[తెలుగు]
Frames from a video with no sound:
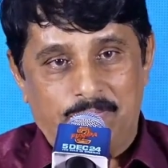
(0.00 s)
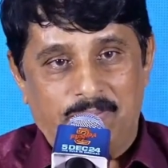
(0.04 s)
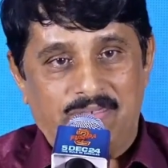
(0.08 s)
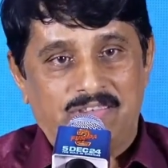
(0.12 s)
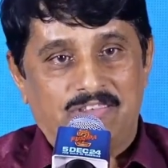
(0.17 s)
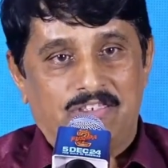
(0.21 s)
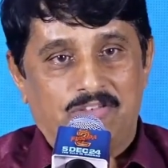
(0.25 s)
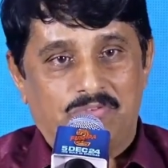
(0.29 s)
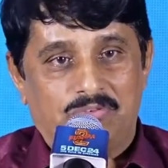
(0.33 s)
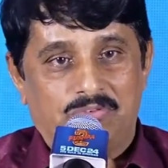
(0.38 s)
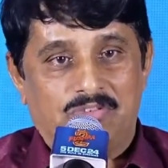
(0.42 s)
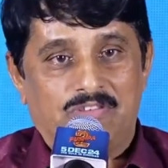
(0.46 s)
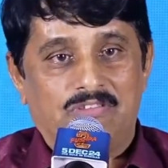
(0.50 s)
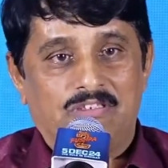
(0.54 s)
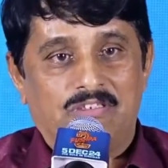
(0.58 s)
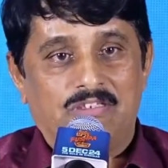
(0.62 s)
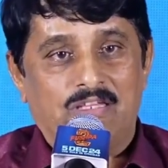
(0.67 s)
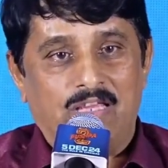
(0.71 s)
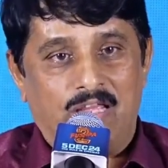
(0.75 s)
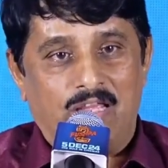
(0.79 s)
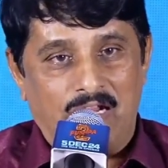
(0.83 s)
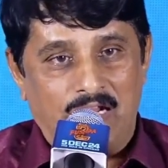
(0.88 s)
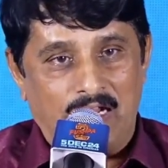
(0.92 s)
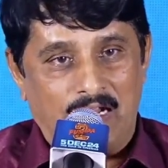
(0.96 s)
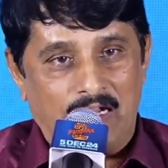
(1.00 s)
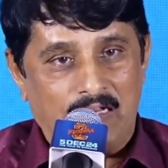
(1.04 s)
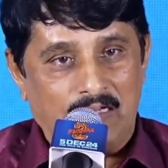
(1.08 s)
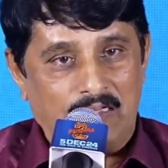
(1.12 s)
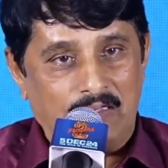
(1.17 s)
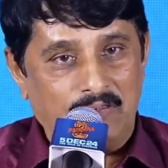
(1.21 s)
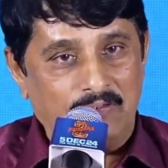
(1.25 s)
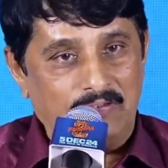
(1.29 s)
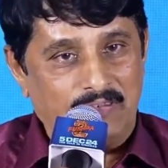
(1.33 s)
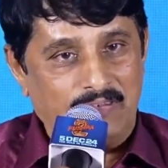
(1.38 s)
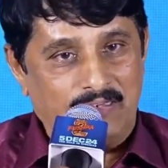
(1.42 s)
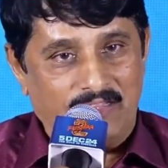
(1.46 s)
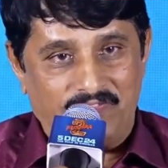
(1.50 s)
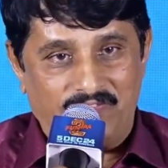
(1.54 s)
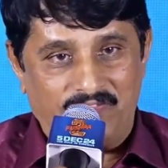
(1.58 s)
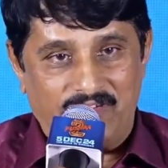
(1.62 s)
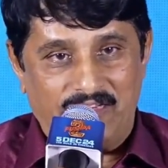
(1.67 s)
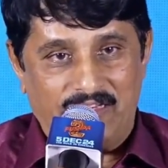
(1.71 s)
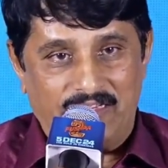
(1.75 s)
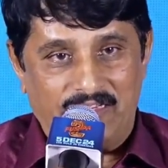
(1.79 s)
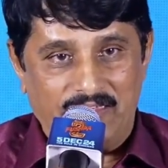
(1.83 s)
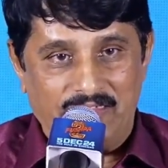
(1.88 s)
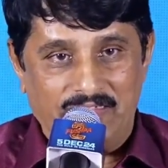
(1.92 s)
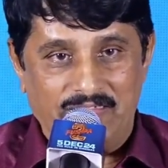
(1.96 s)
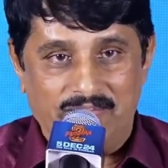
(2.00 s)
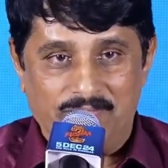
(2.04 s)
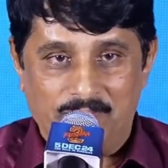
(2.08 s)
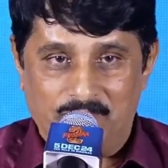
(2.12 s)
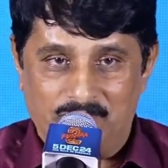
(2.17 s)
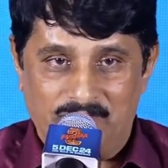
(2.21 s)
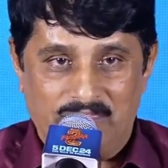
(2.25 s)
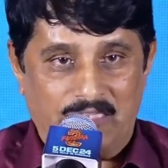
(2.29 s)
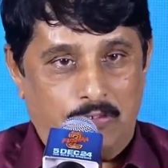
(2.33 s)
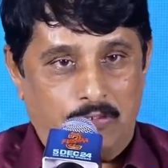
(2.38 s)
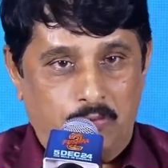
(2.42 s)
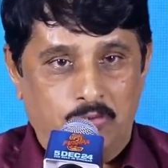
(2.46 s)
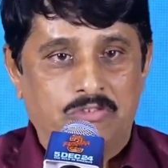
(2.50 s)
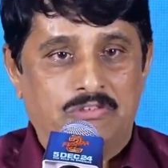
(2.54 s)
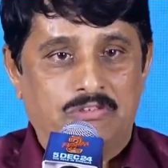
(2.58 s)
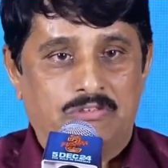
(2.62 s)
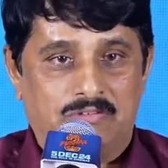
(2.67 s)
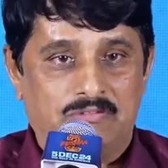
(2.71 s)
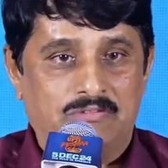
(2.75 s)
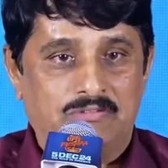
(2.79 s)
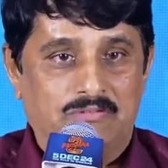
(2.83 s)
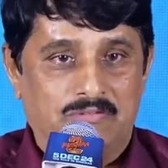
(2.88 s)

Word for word: ఎక్స్పెక్ట్ చేస్తున్నాను సార్ కర్ణాటకలో డెఫినెట్లీ హ్యూజ్